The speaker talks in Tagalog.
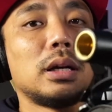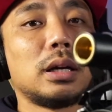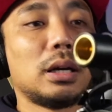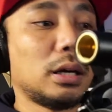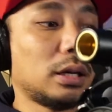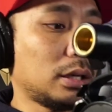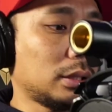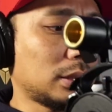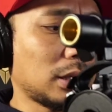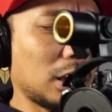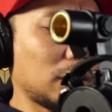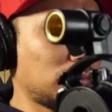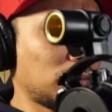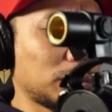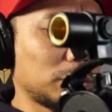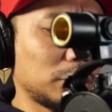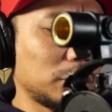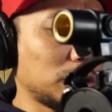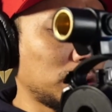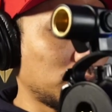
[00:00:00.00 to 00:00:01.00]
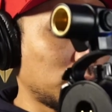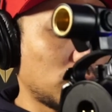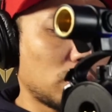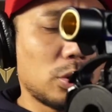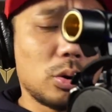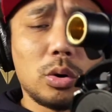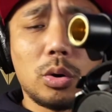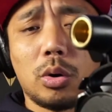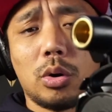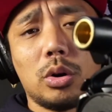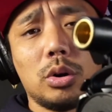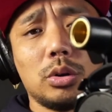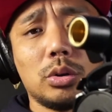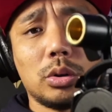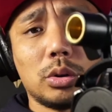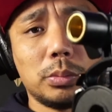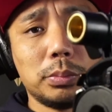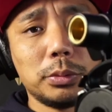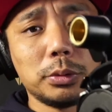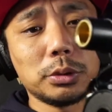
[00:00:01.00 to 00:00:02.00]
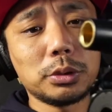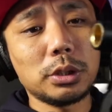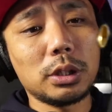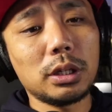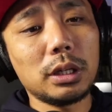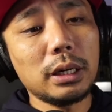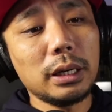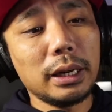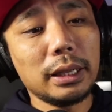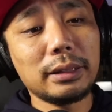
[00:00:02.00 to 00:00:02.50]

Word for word: uh, cellphone ninyo or yung computer.